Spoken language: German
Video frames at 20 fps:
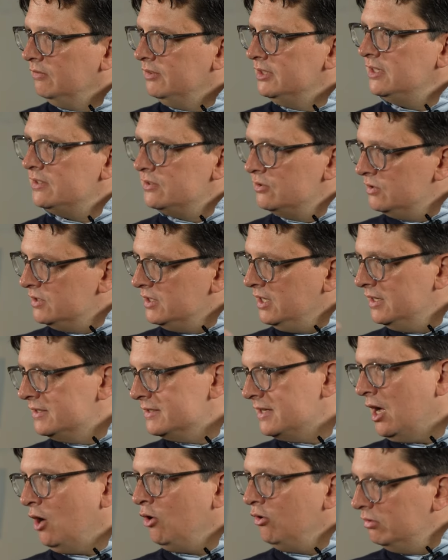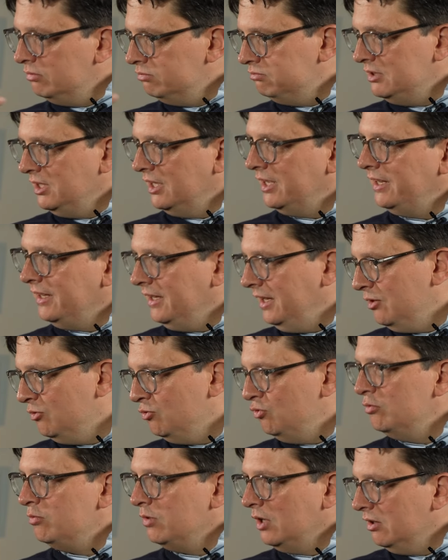wir sitzen uns hier jetzt ja auch direkt
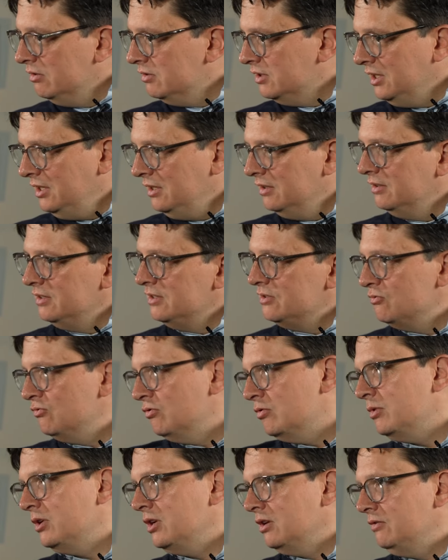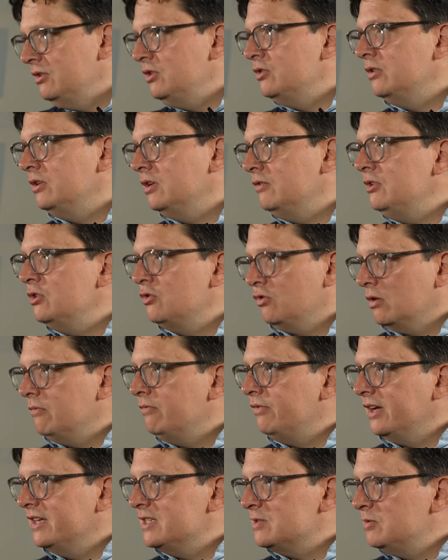gegenüber und reden nicht nur über eine, Video, eine
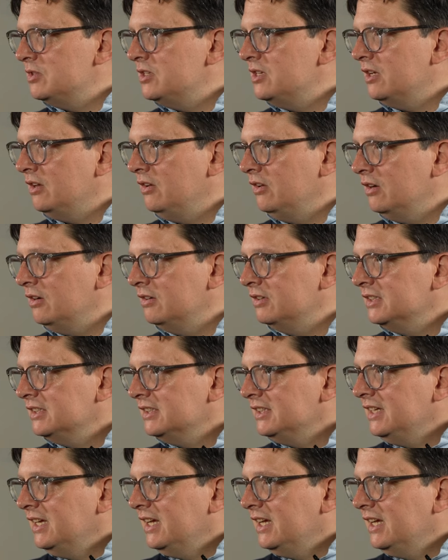Videokonferenz miteinander.